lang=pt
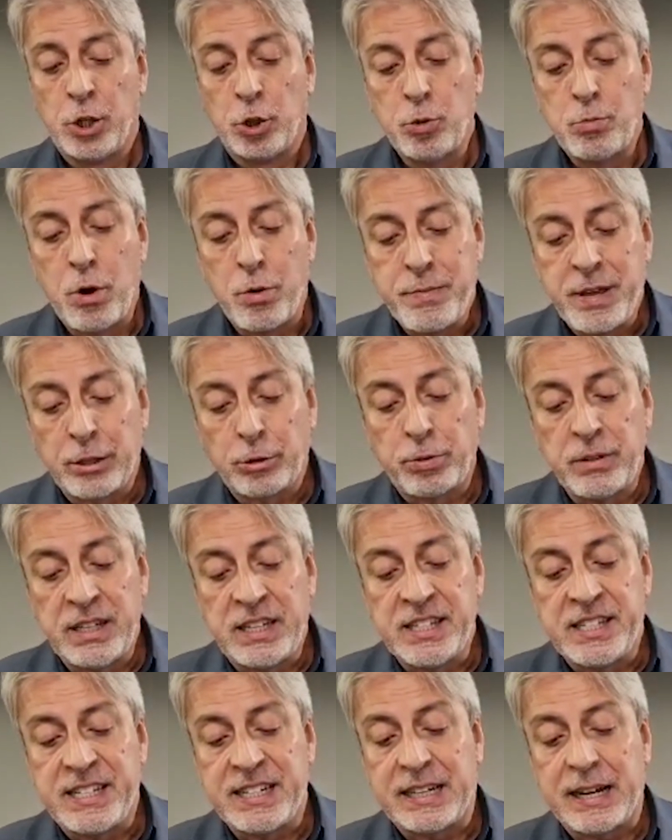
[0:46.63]
No momento em
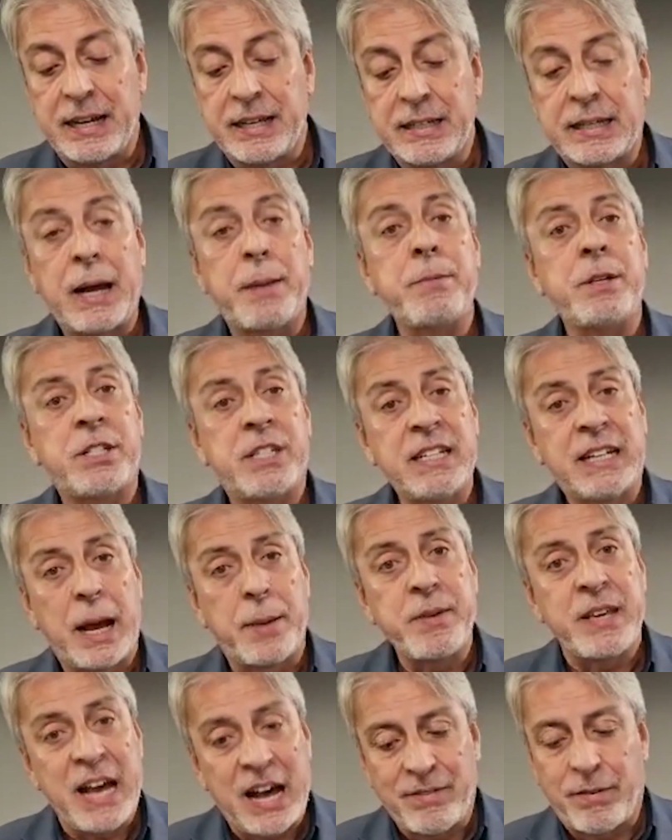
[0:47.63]
que se, eh, se
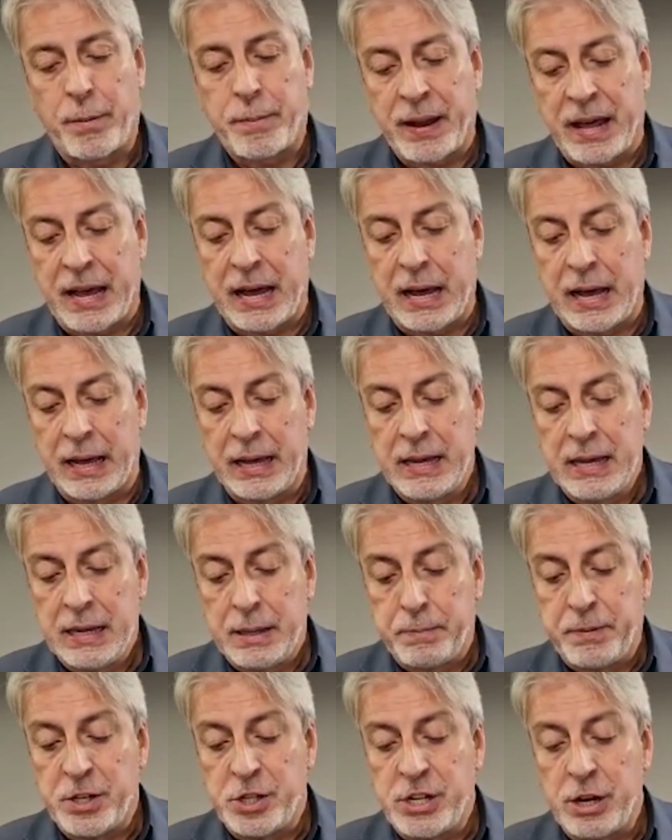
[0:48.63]
encaminhava para
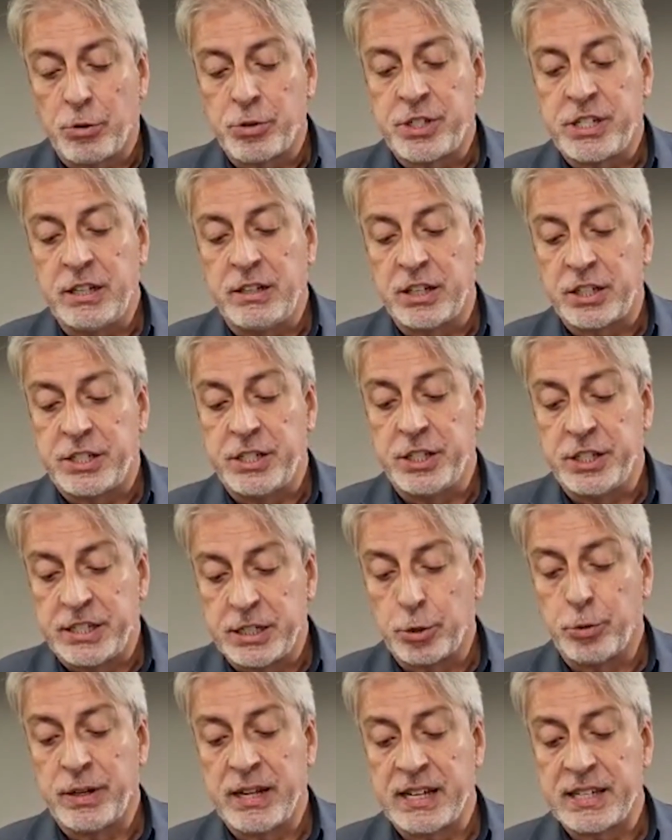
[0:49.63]
pedir auxílio de
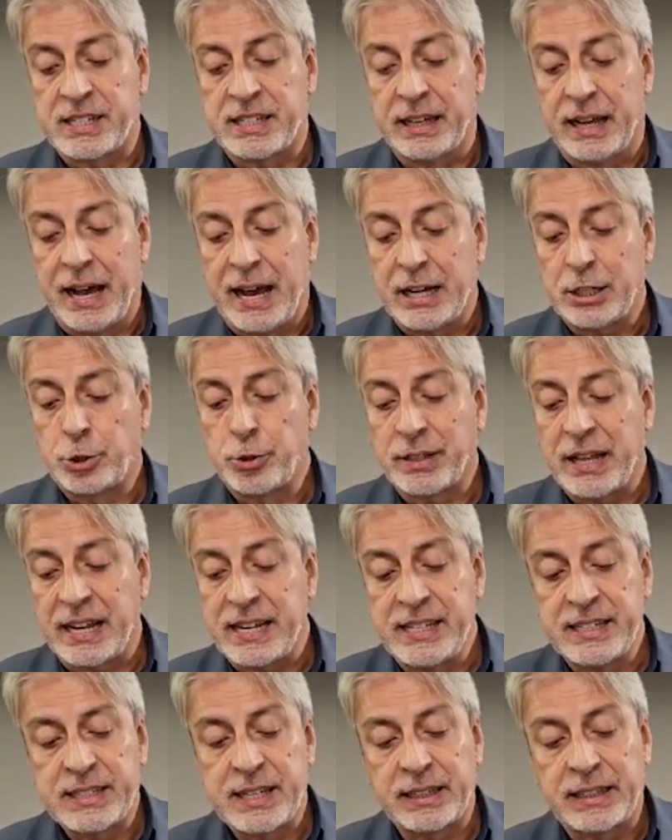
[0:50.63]
segurança, a
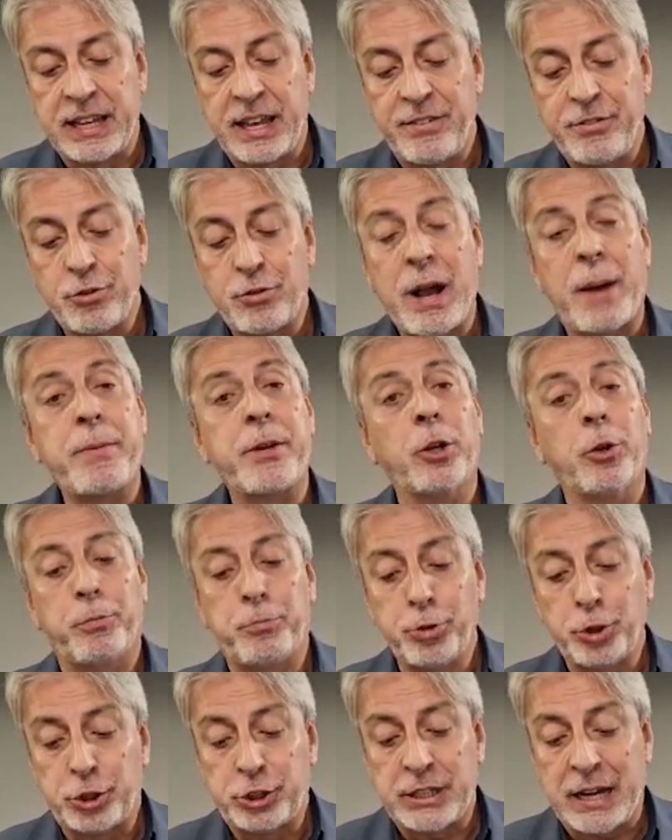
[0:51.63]
jornalista teve o cabelo
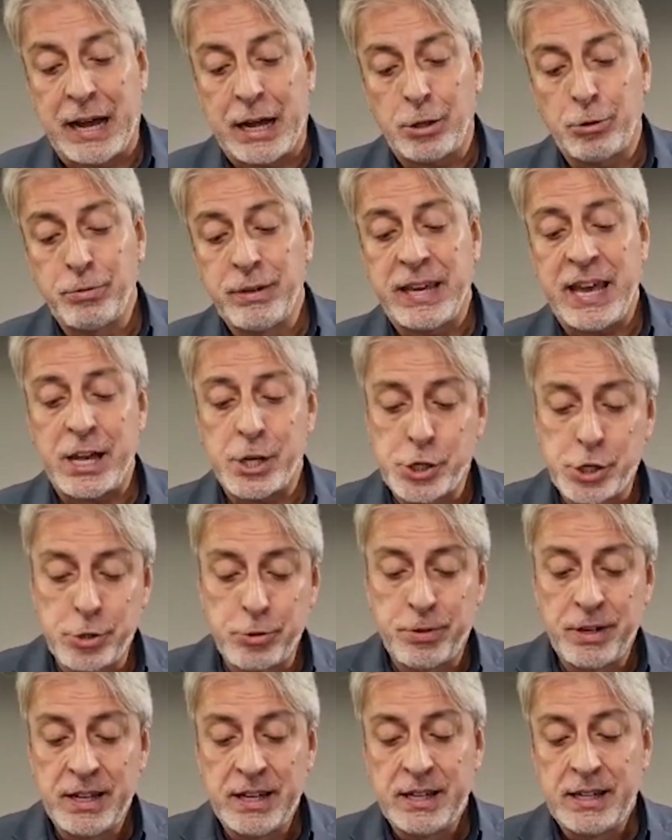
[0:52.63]
puxado,
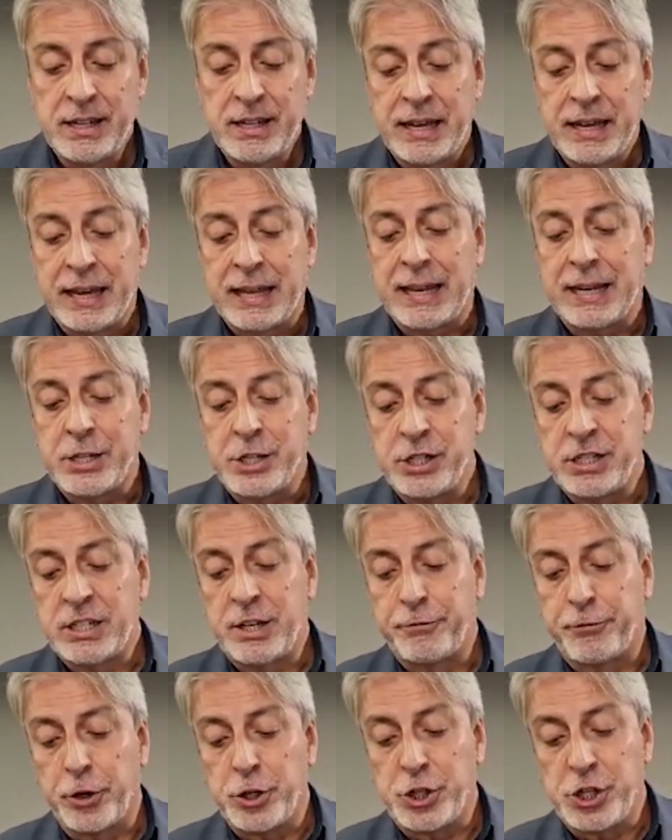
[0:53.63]
reagiu ela disse
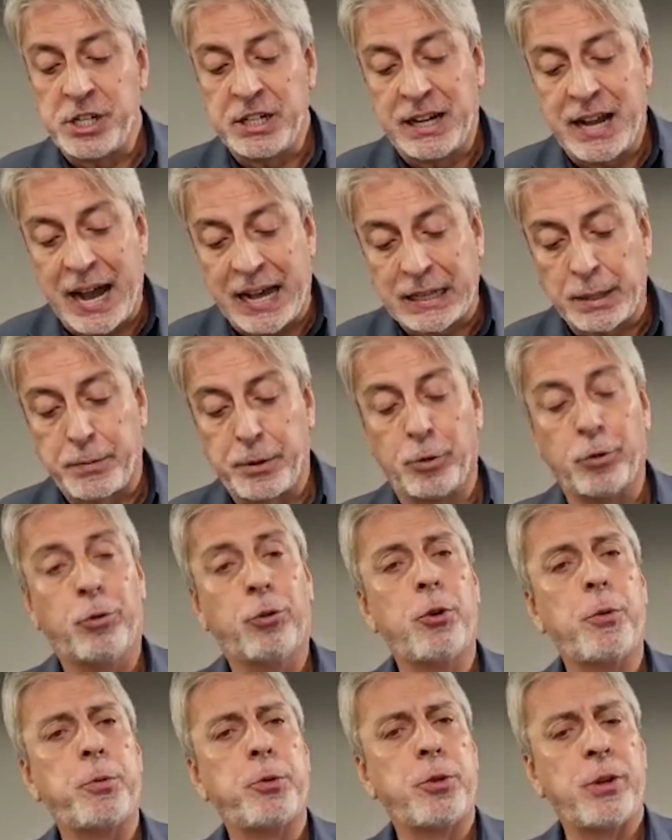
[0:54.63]
que foi xingada pelo
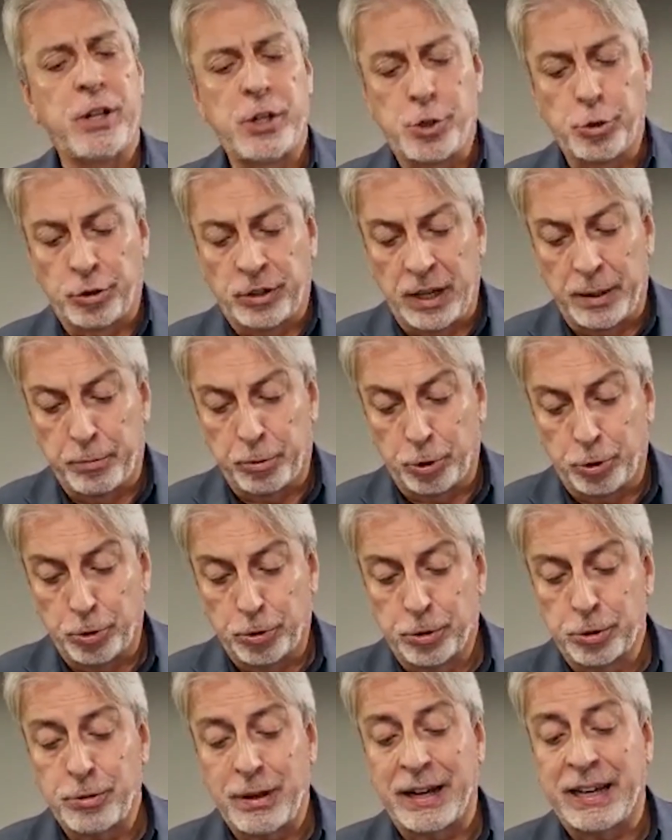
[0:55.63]
grupo durante o tempo
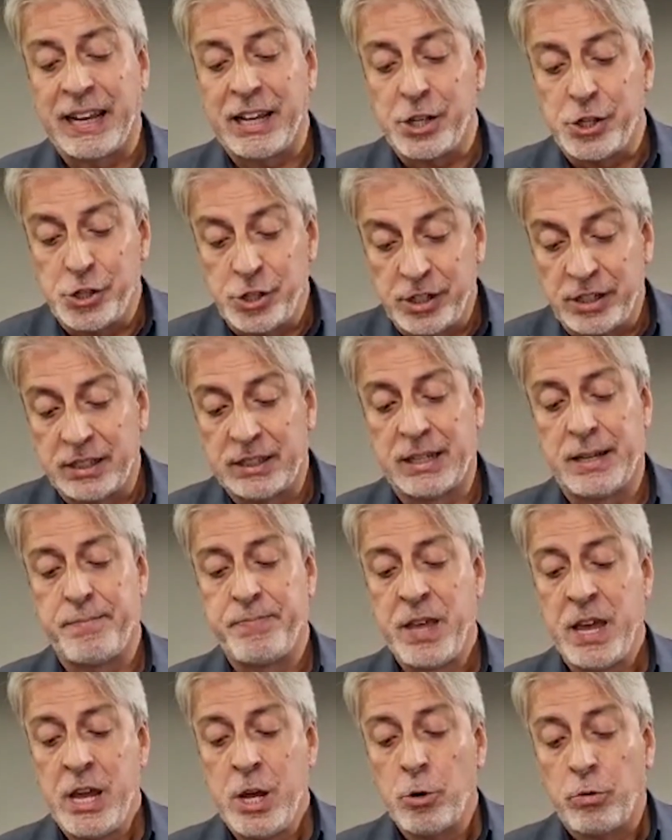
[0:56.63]
todo,
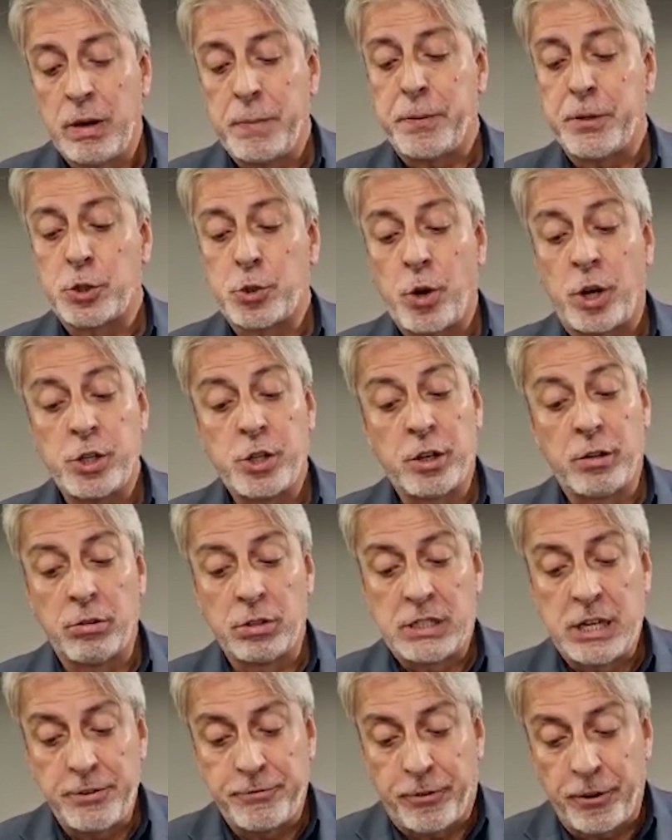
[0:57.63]
agredida. O episódio,
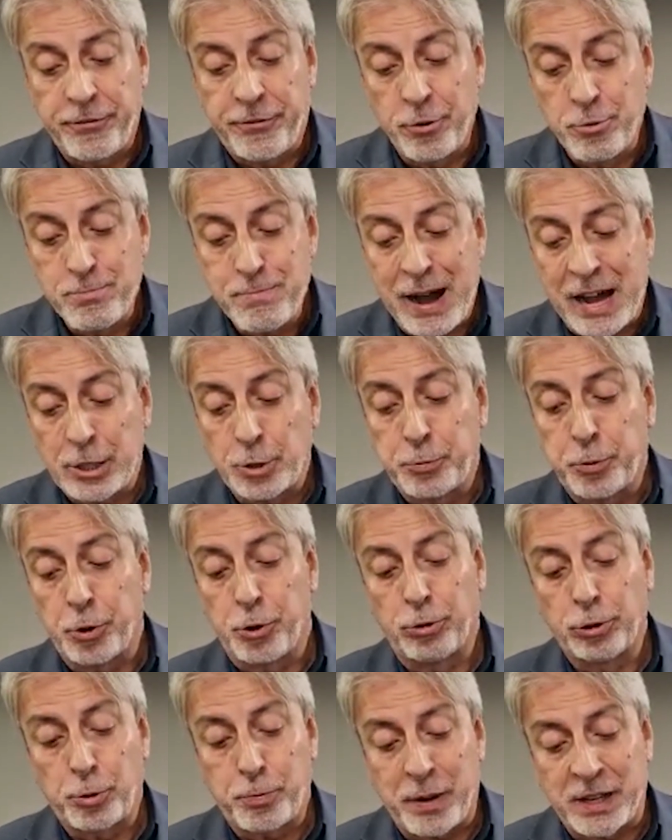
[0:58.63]
inclusive, foi filmado
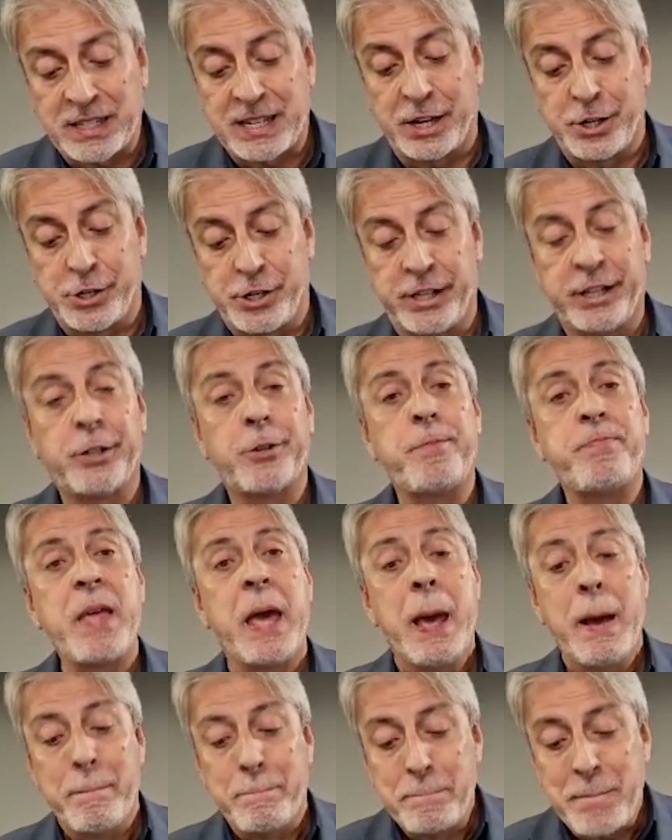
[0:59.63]
por outro passageiro.
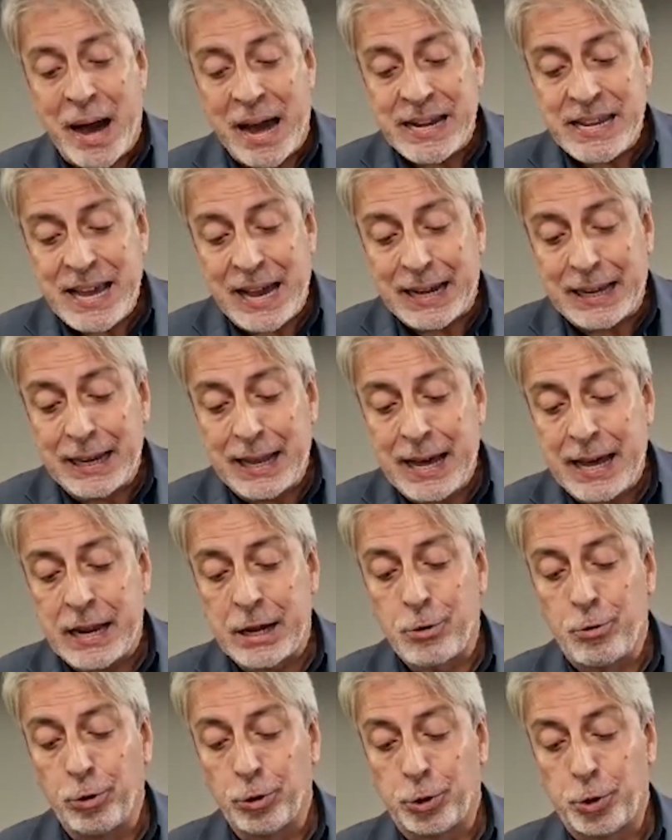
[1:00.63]
Maria
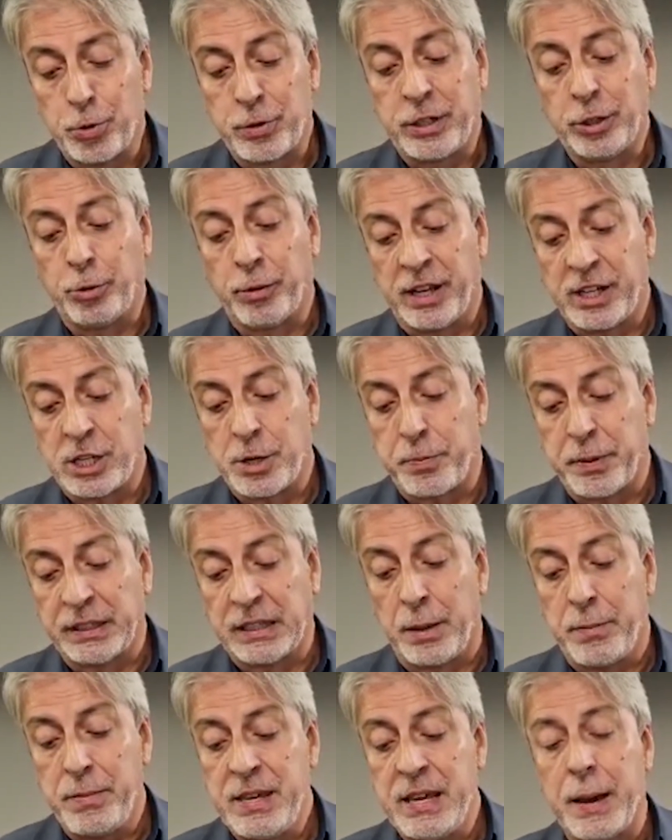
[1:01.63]
Clara contou que durante a
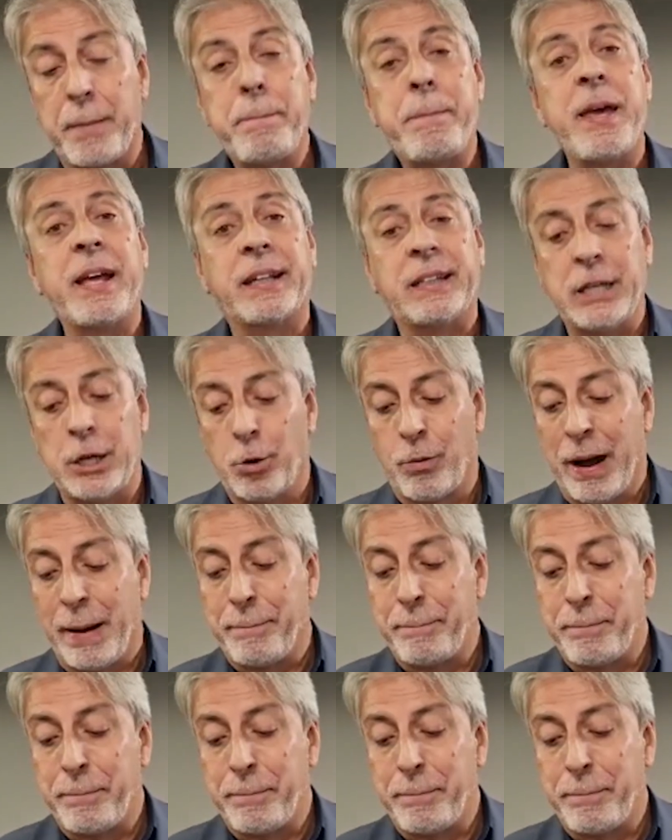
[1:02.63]
pandemia perdeu a